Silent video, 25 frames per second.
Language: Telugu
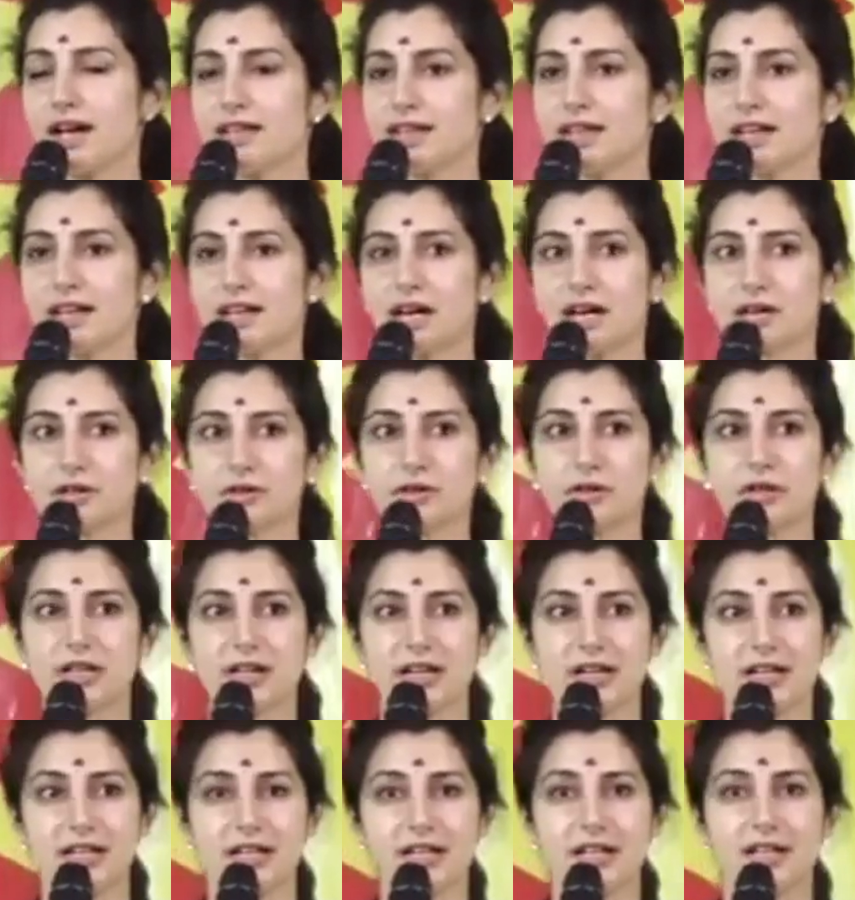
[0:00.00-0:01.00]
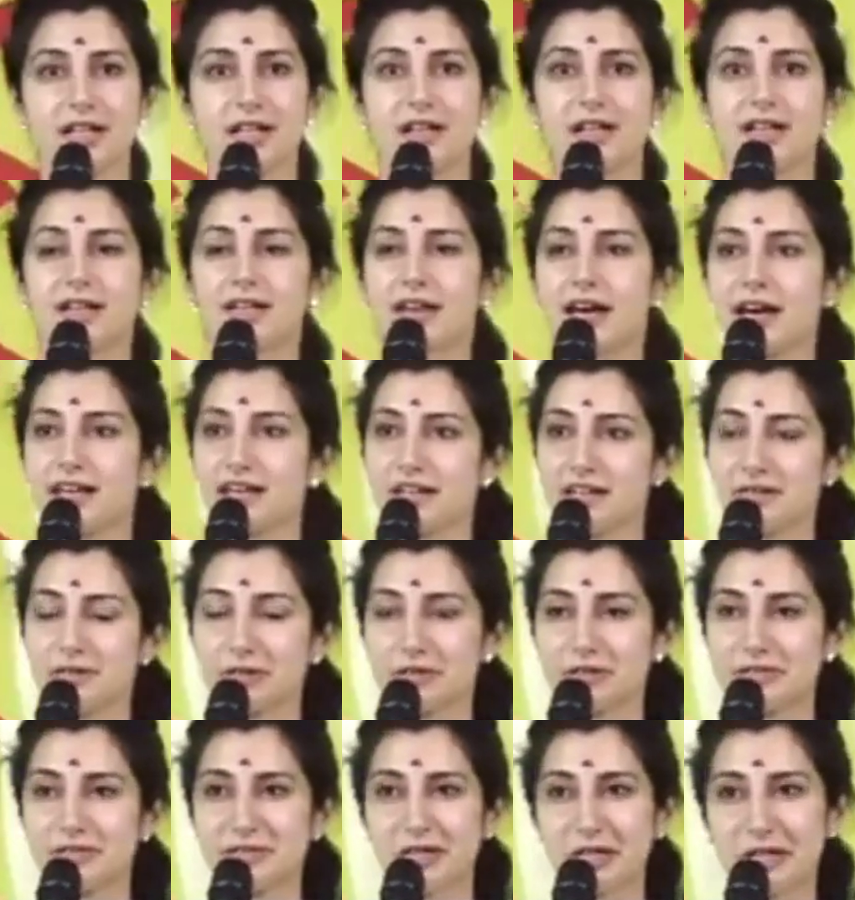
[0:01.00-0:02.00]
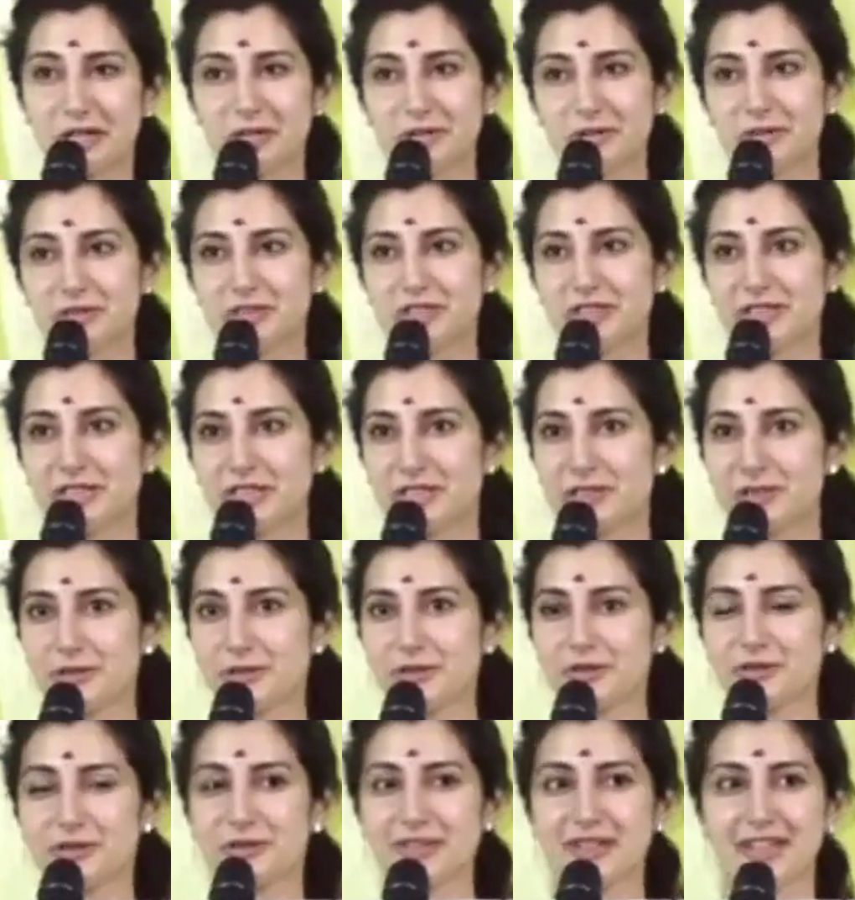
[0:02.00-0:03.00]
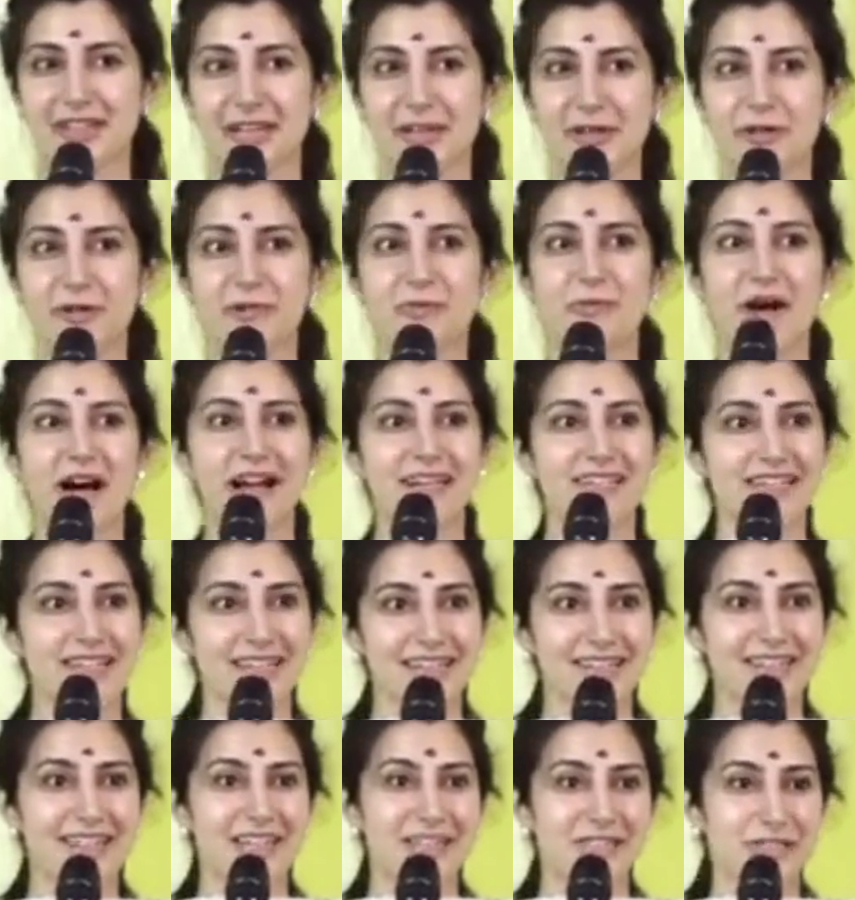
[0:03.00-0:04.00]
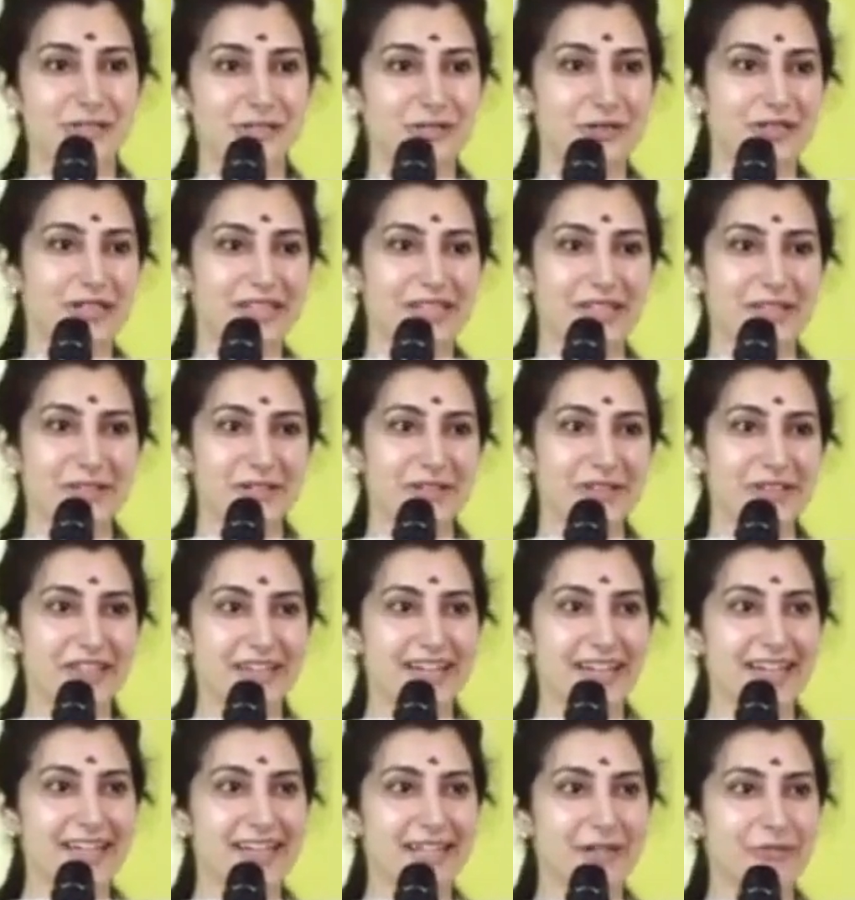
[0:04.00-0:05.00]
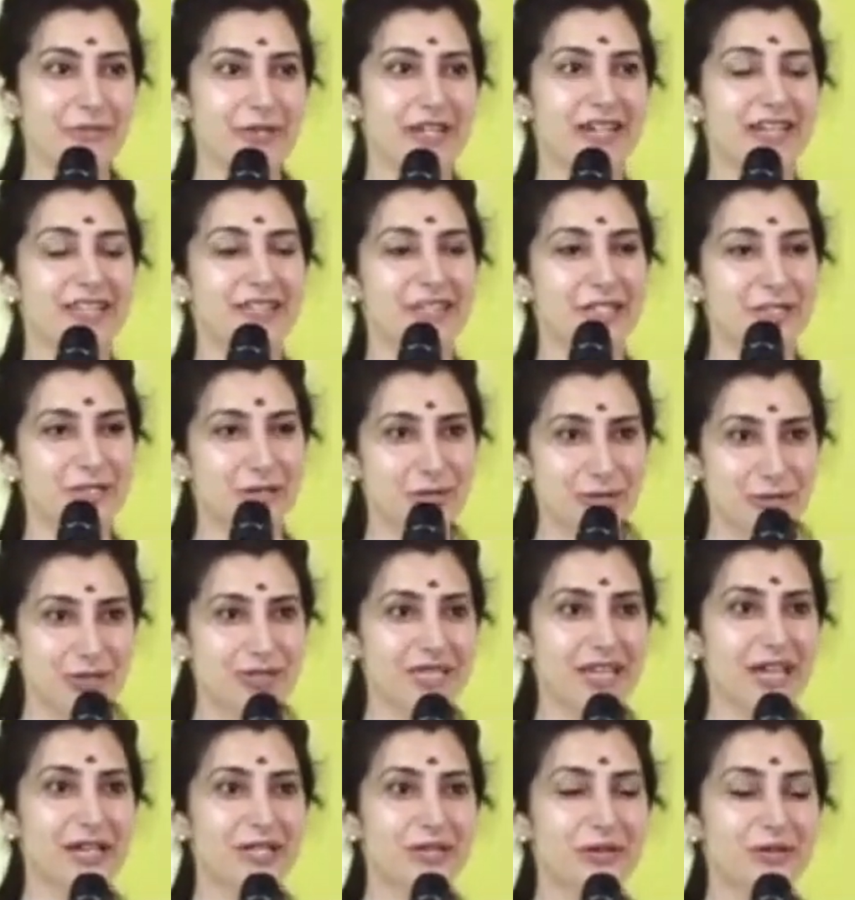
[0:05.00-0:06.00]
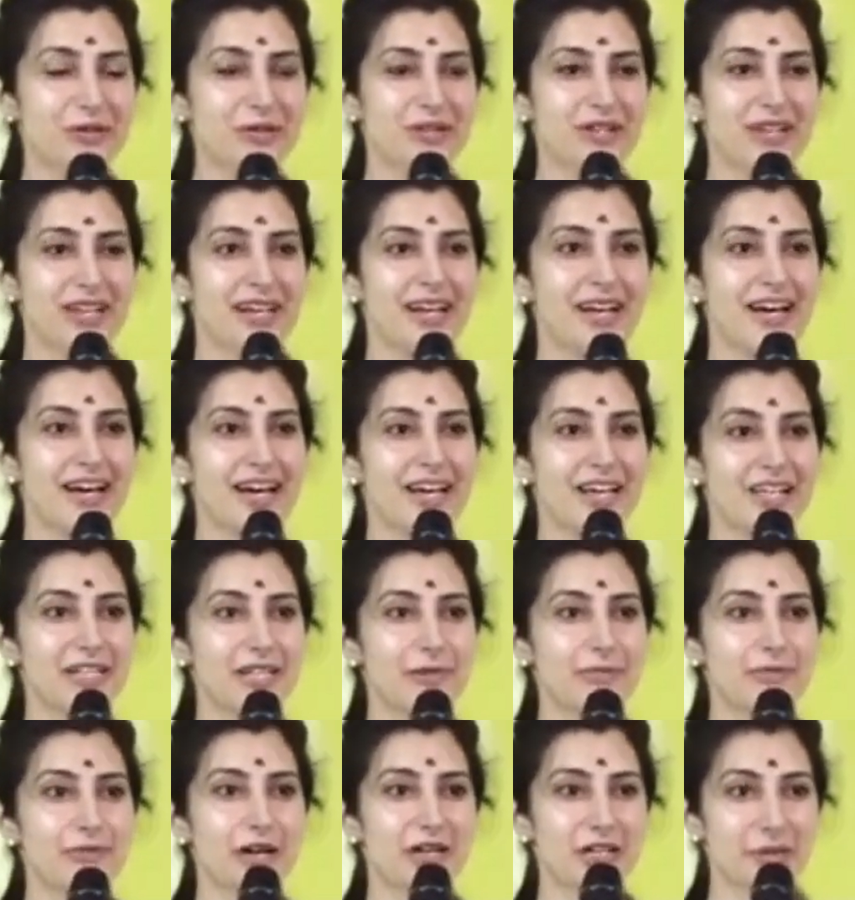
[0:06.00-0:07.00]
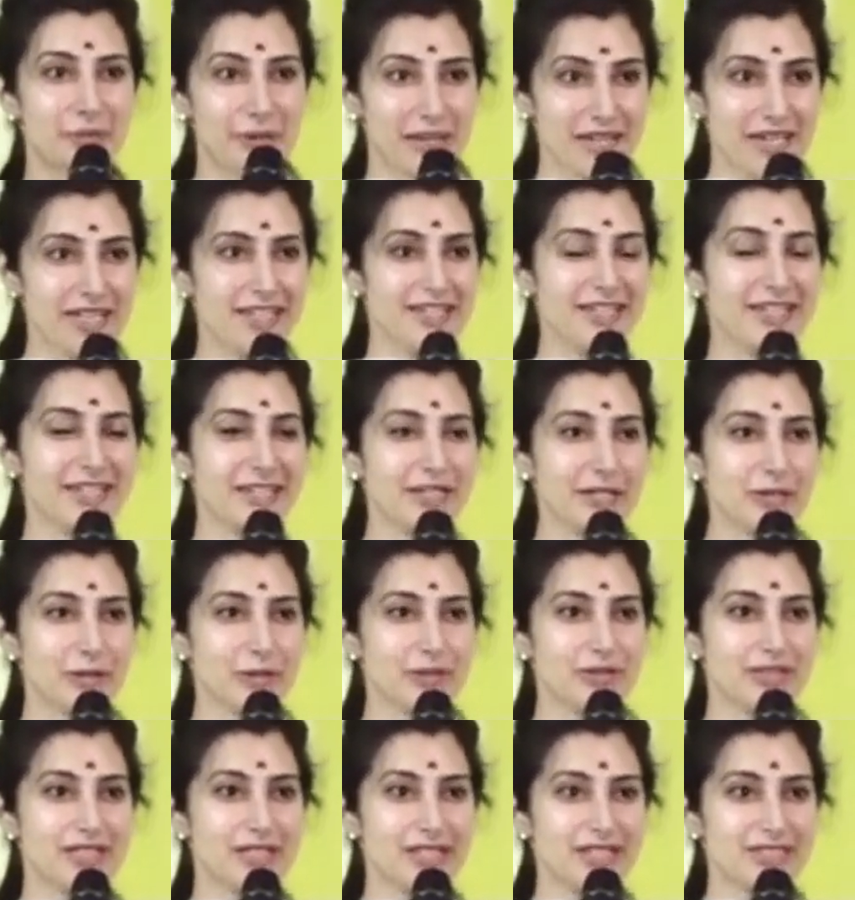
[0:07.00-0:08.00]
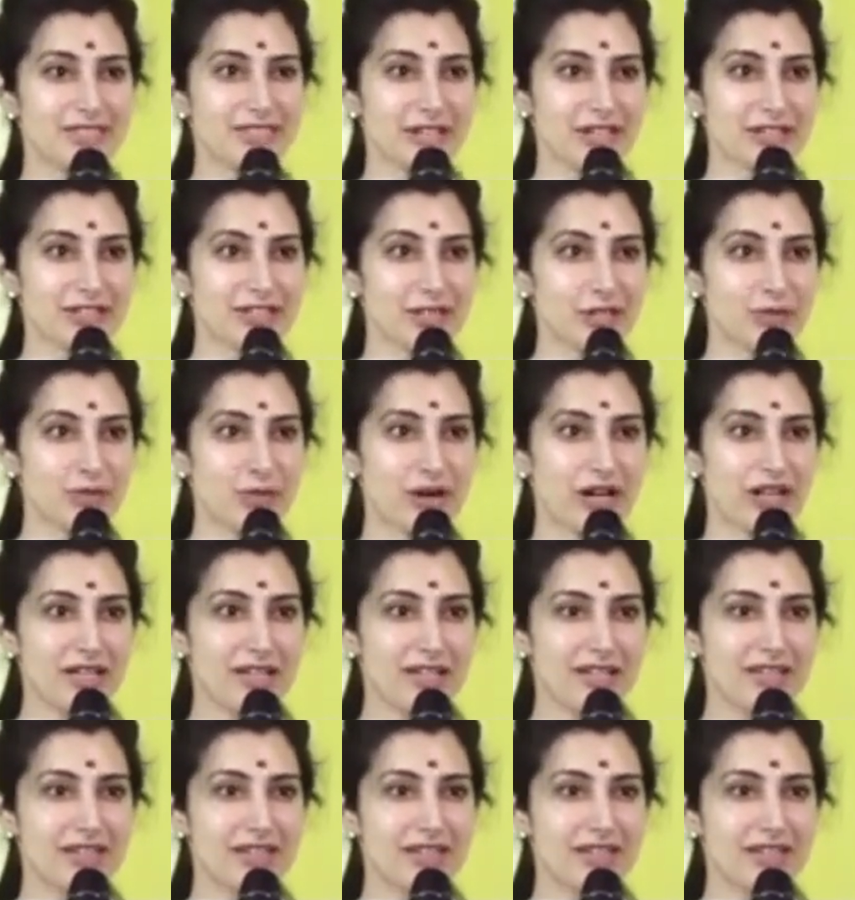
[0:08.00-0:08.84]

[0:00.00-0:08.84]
అదే కాకుండా నారా లోకేష్ గారి గురించి నేను ఎక్కువ మాట్లాడదలుచుకోవట్లేను ఎందుకంటే మీరు అందరు చూశారు ఆయన మన మంగళగిరిలో స్త్రీ శక్తి ద్వా